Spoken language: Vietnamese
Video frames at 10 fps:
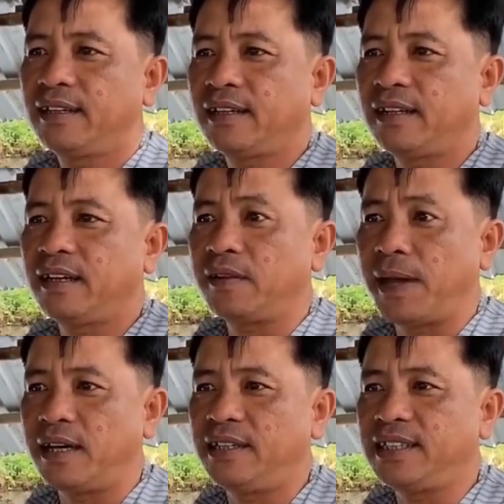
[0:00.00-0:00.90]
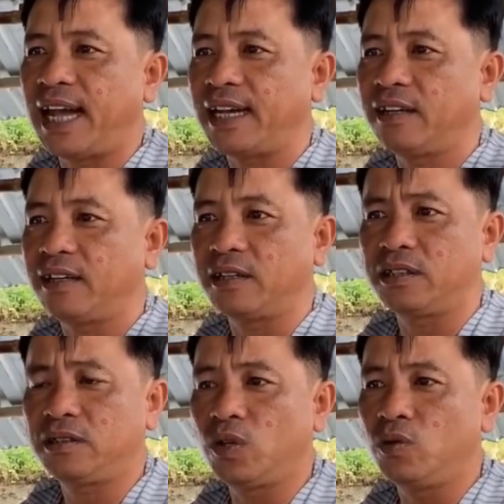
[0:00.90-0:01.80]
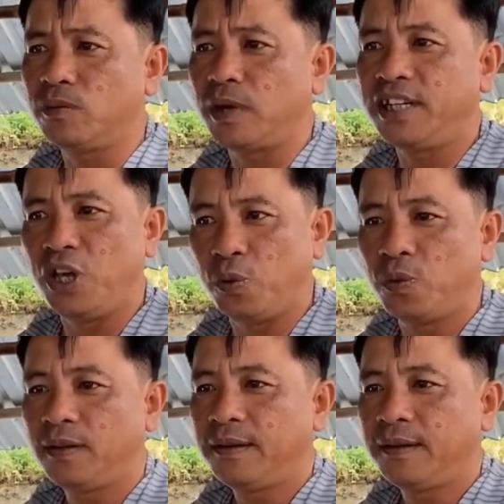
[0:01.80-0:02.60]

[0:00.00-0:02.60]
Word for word: à, hay nên xài cái đó là số lượng phải nhiều